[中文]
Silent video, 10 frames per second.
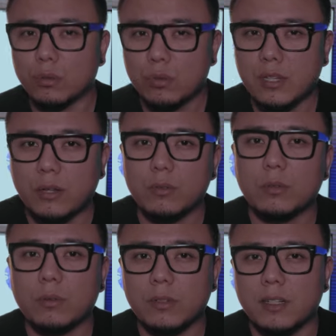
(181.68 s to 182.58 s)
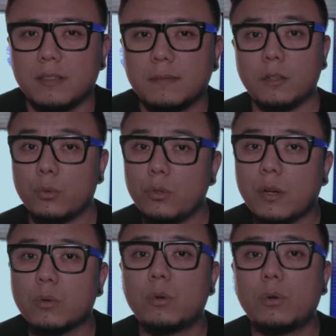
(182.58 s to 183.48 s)
有做下去的动力。有遇
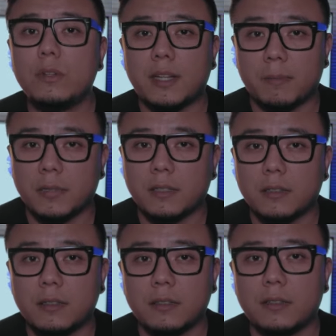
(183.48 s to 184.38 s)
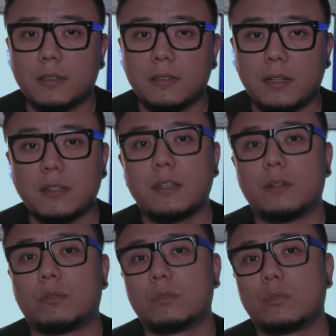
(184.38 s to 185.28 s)
到过困难吗？当然
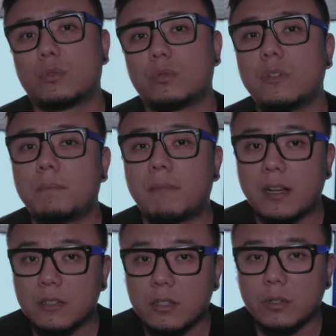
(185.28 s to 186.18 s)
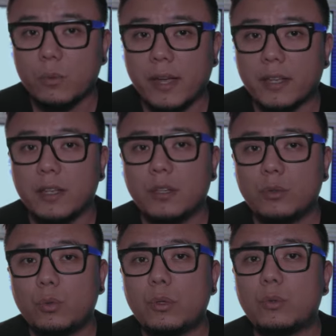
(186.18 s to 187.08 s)
有，除了忙之外。
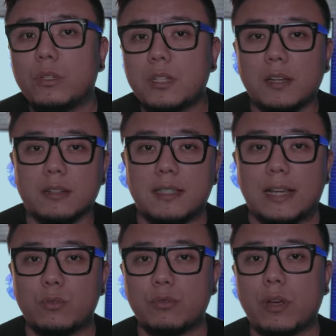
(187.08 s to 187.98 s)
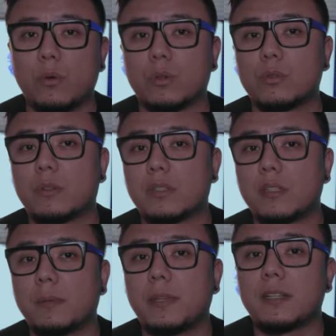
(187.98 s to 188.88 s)
对于厂家需要我做
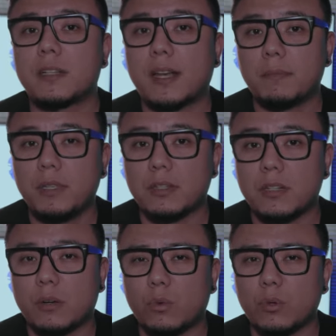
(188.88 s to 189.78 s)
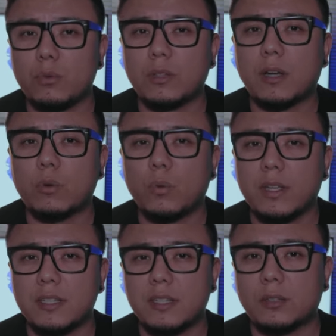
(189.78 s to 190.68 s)
测评的产品上，我遇到过
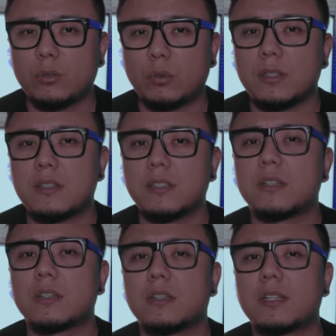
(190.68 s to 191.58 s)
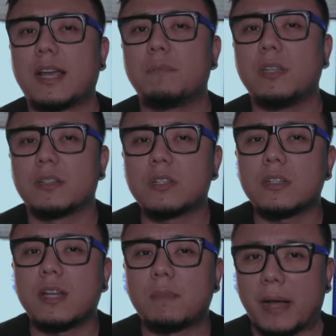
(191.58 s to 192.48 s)
一些对自身产品
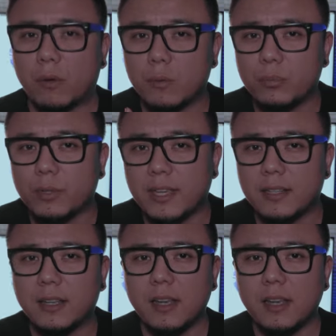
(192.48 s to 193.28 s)
质量把关不严，